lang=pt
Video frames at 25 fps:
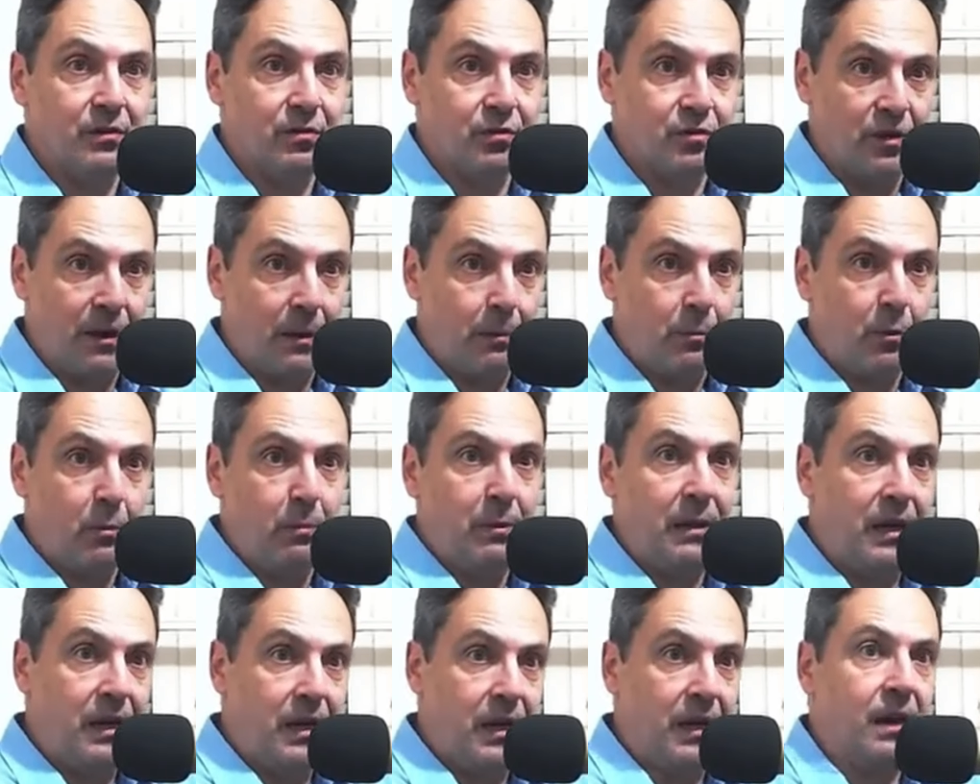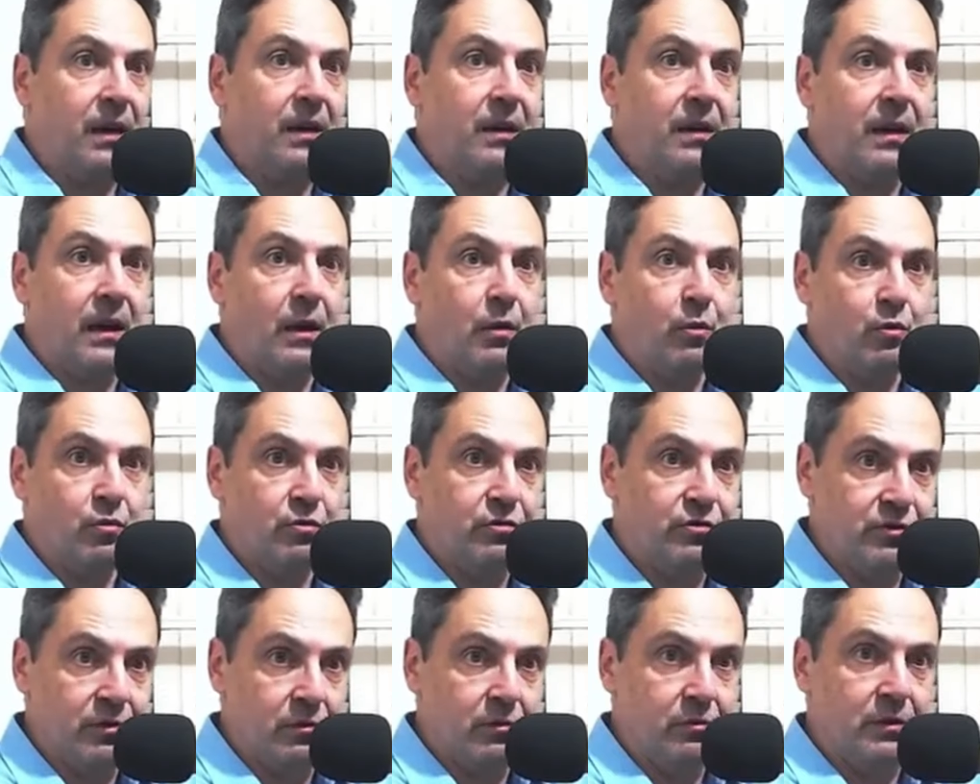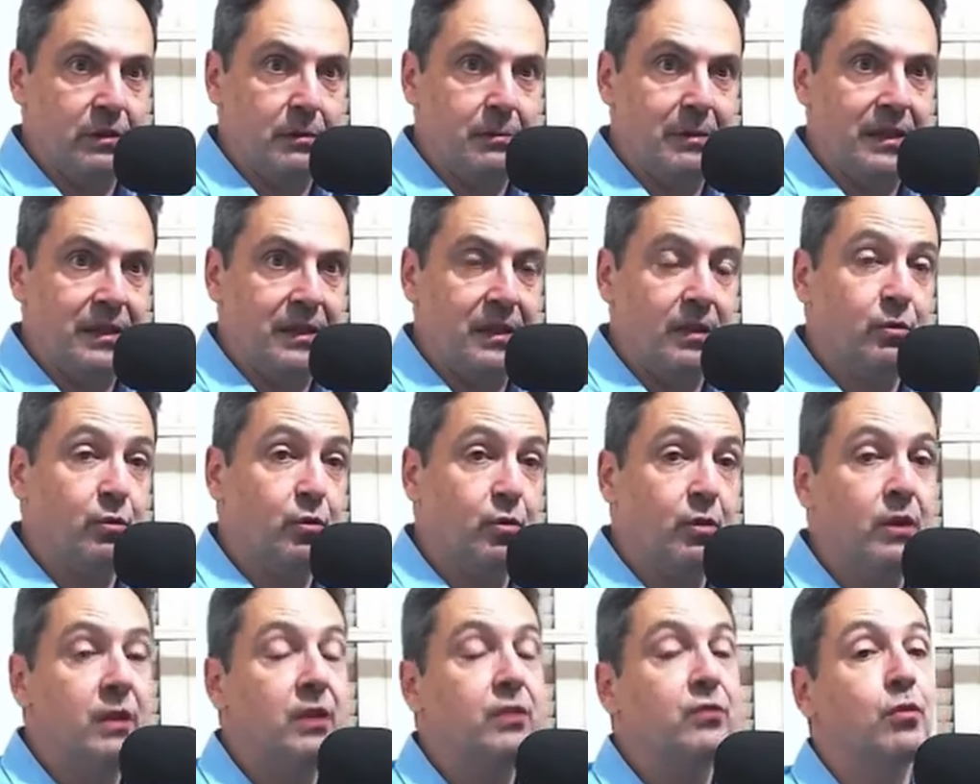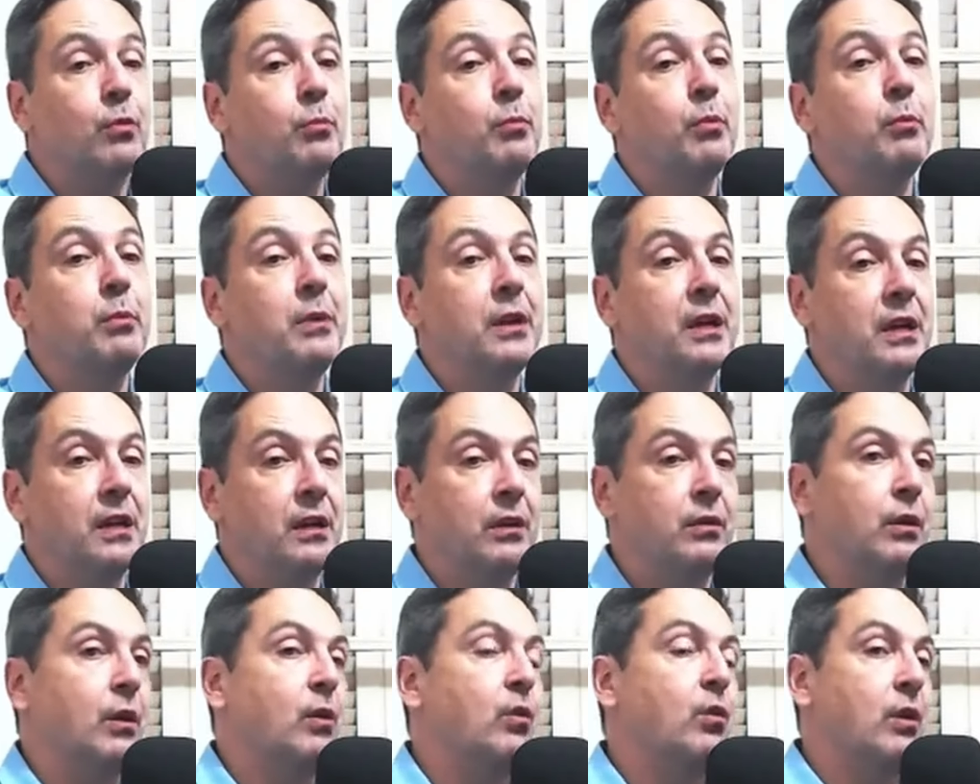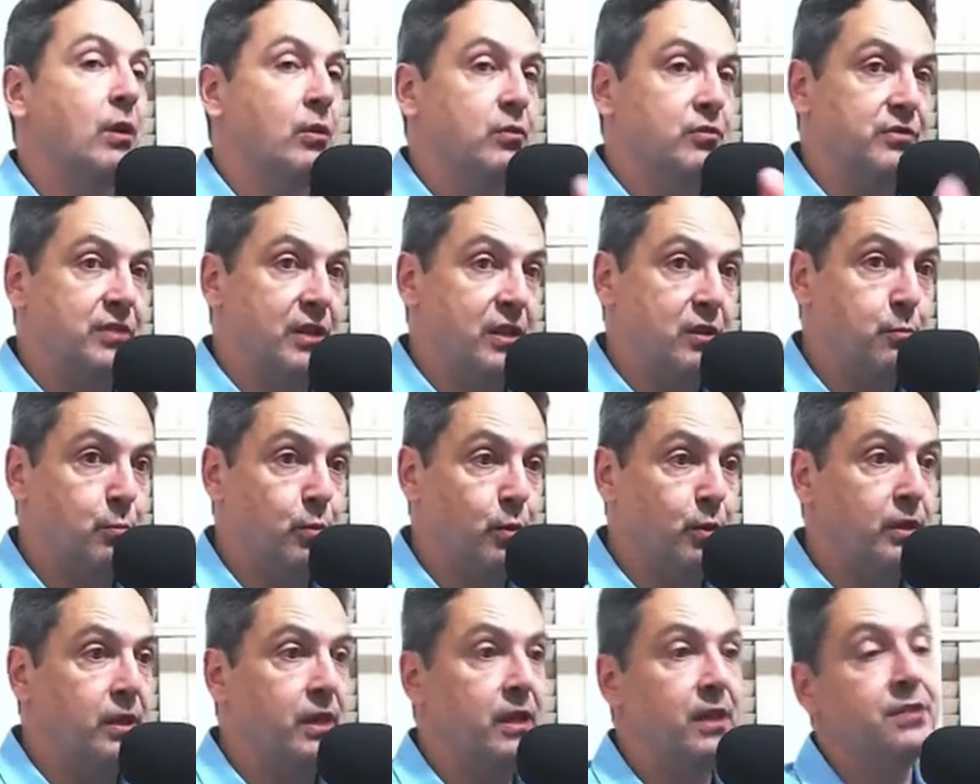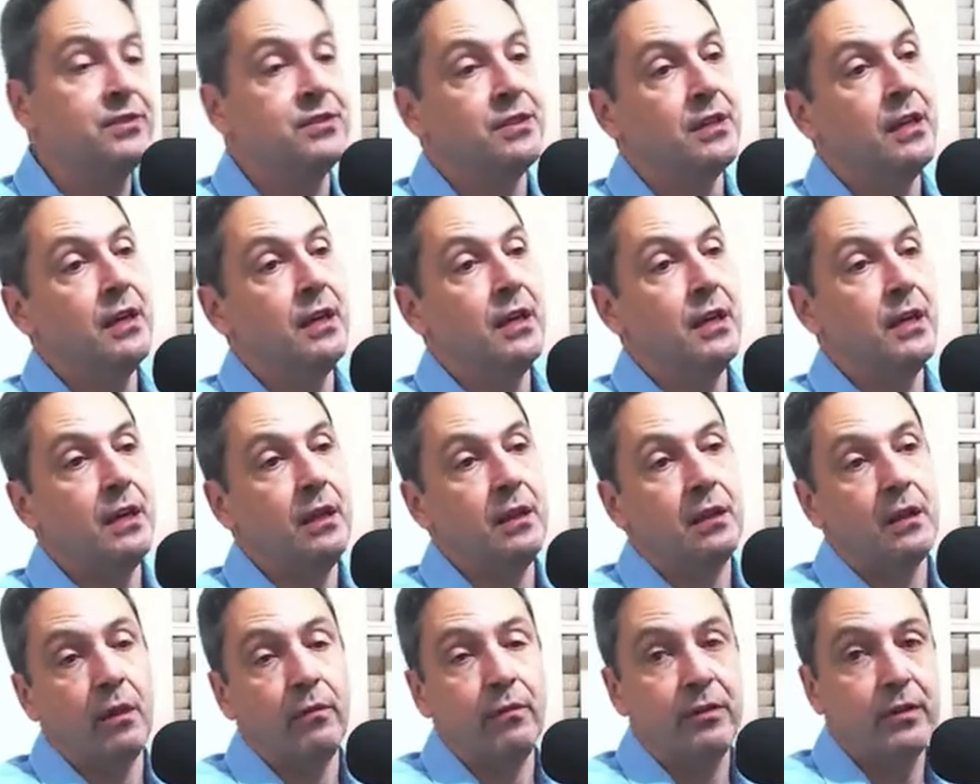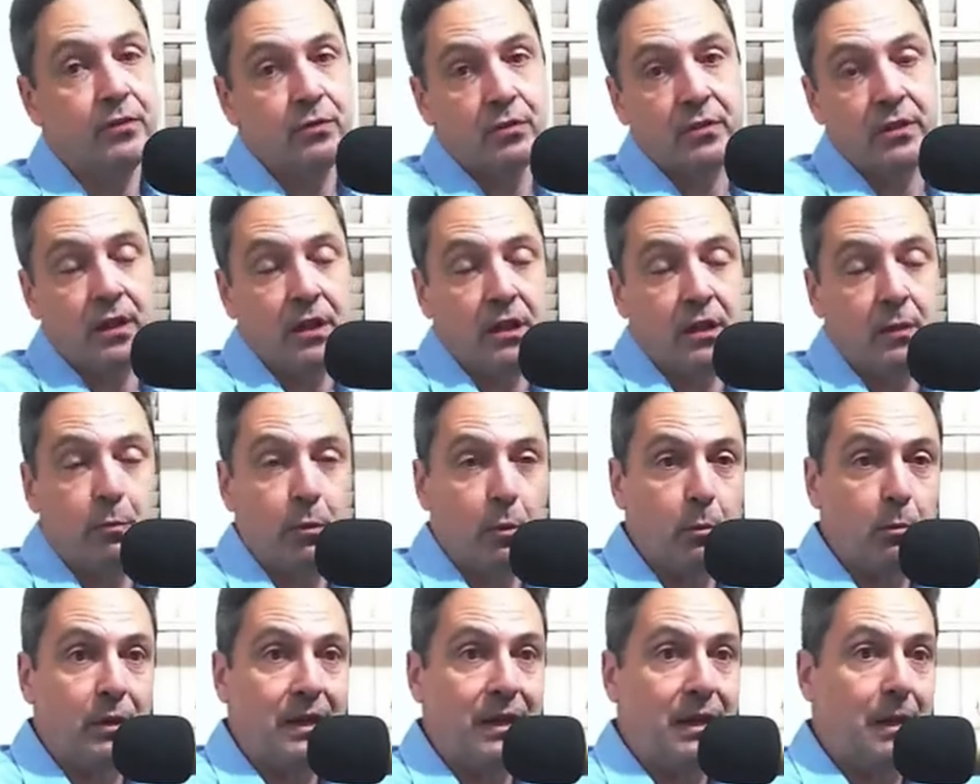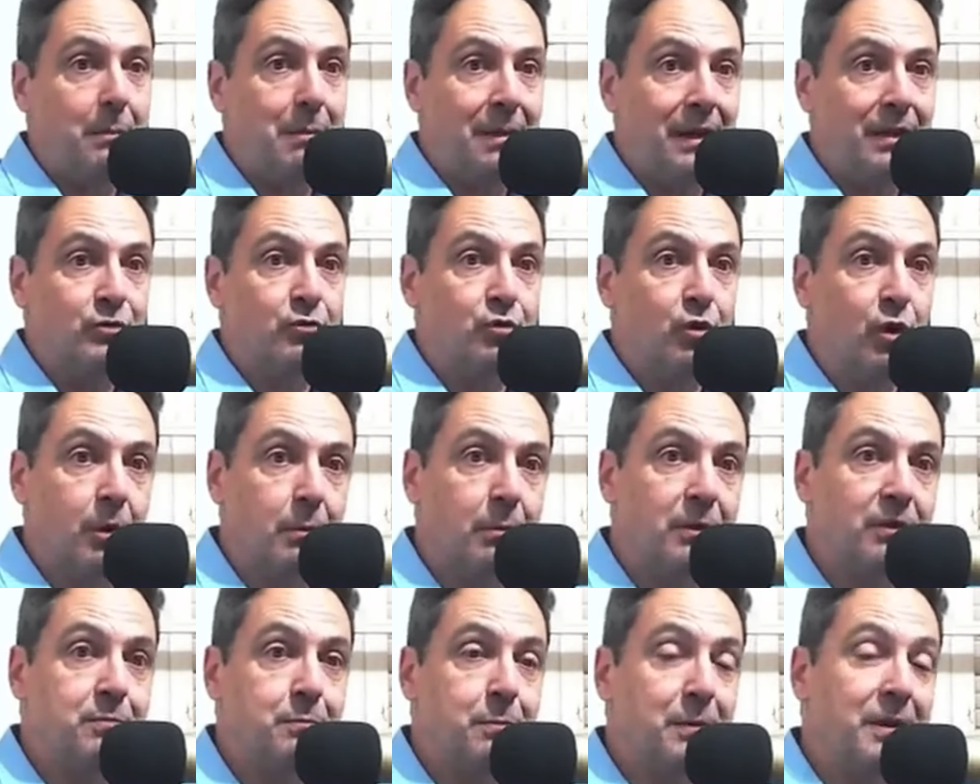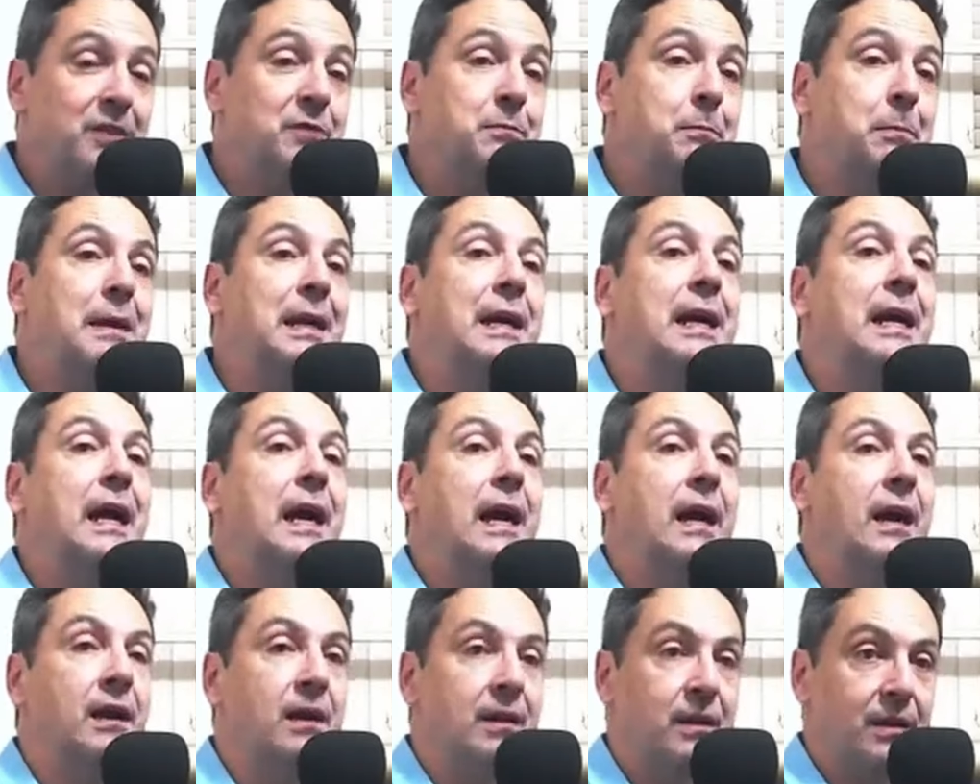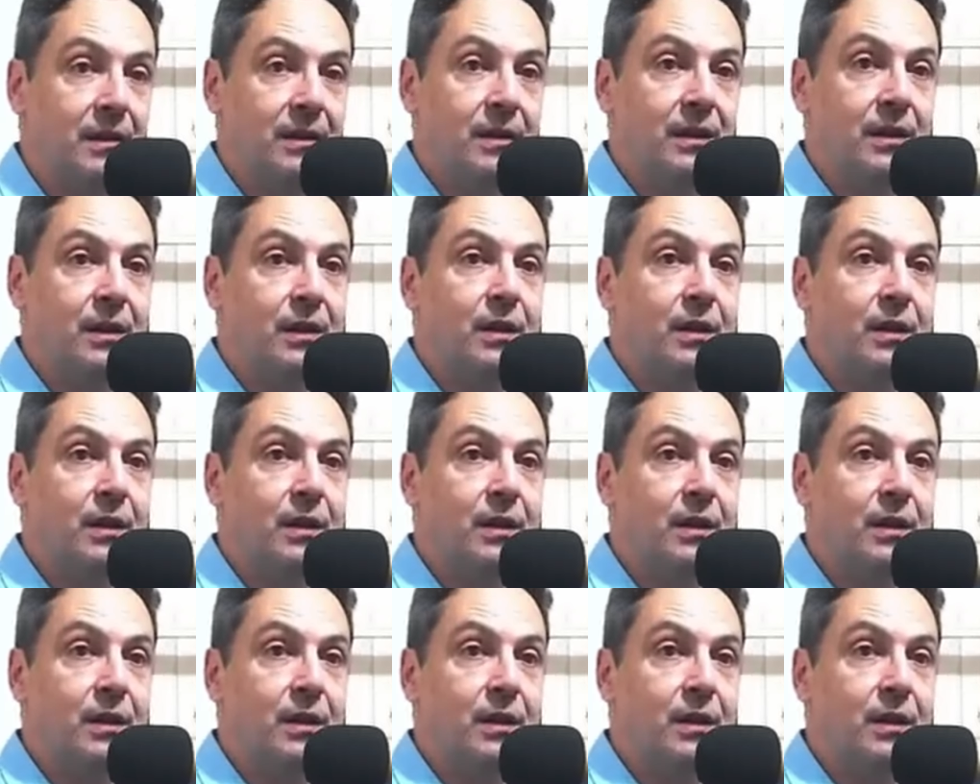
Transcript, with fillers: Já publiquei a Constituição Libertadora e estou publicando agora os Sete Poderes e talvez eu tenha que publicar mais obras para explicar